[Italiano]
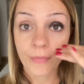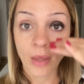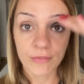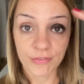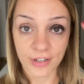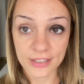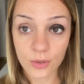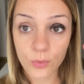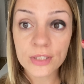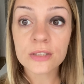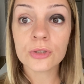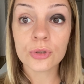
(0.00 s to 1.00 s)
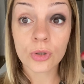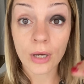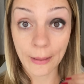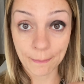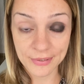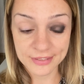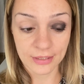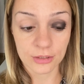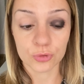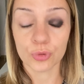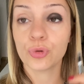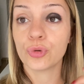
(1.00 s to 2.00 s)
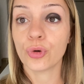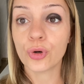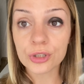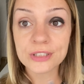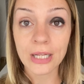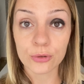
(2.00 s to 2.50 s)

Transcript: fate questo e passate sotto cos'ha